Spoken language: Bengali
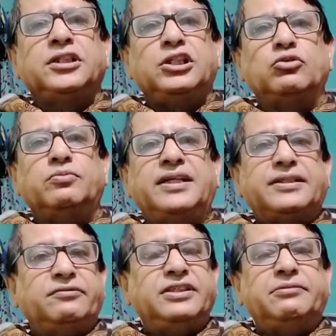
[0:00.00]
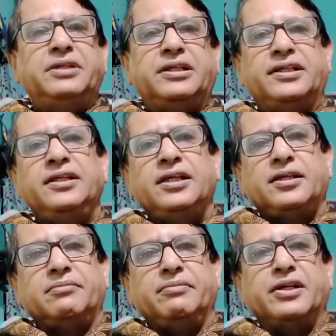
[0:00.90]
কিছু মাল্টিভিটামিনে
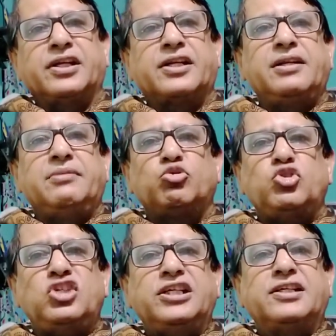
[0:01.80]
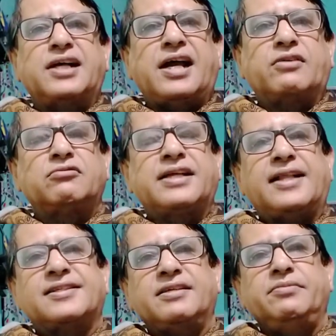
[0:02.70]
মিনারেল এবং জিঙ্ক আয়রন
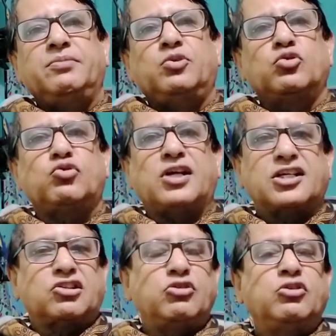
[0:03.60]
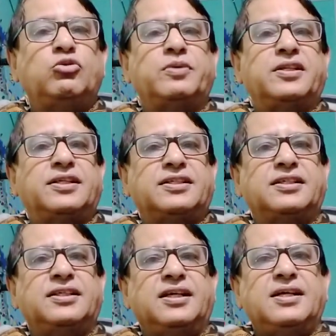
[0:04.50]
ক্যালসিয়ামের মতো রাসায়নিক উপাদান
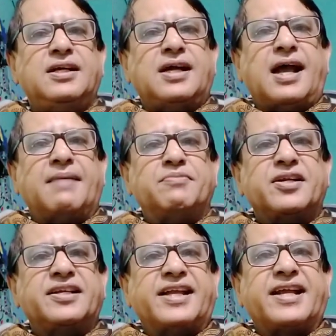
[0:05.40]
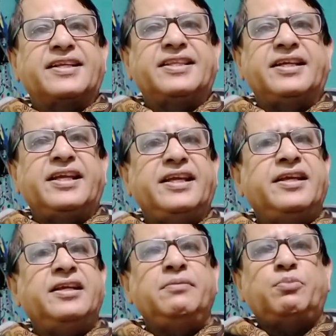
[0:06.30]
আছে আপনার ডায়েট থেকে
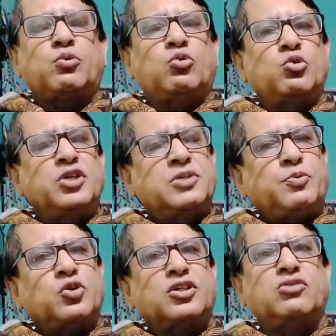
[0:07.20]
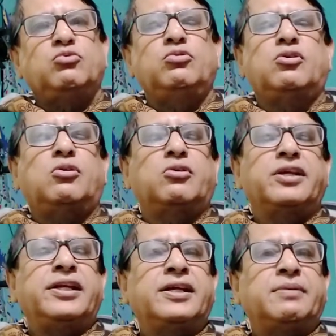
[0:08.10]
এই খনিজ পদার্থগুলো
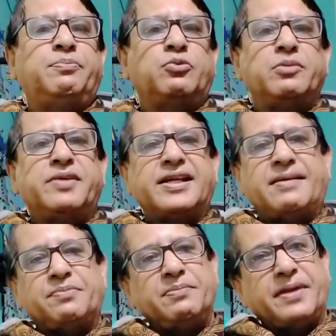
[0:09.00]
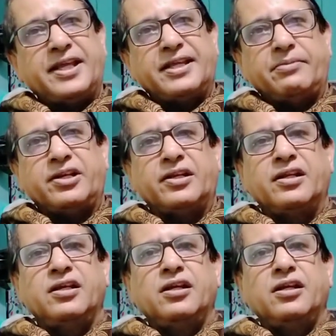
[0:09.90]
অনেক পরিমাণে আপনি পেয়ে যাবেন